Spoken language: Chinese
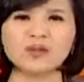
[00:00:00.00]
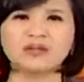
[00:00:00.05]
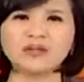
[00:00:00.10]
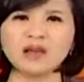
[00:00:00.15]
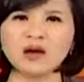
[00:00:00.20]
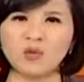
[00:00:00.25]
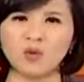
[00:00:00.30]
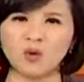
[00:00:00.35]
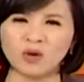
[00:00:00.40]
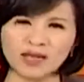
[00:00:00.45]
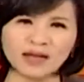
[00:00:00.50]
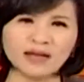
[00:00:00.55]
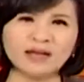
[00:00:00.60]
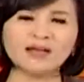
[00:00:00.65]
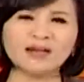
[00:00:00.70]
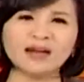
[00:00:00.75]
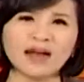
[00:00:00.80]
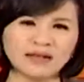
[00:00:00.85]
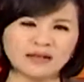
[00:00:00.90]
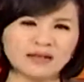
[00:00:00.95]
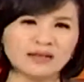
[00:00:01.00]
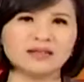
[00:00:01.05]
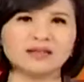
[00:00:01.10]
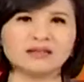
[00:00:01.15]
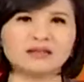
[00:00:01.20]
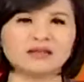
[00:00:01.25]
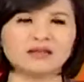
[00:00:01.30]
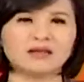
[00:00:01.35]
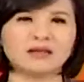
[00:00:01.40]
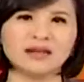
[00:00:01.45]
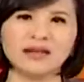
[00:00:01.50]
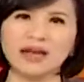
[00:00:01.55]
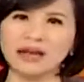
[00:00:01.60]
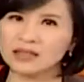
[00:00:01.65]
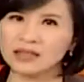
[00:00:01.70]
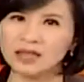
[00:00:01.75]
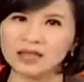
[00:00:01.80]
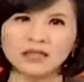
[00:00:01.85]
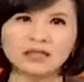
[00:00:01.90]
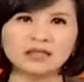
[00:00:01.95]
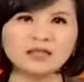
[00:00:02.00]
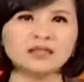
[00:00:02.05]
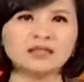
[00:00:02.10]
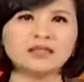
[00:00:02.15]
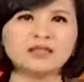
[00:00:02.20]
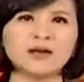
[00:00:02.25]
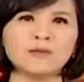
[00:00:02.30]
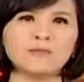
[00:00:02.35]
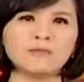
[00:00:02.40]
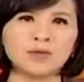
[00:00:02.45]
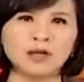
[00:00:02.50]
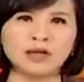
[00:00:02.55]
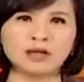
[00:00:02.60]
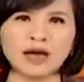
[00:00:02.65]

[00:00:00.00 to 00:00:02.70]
但我依然记得两千零七年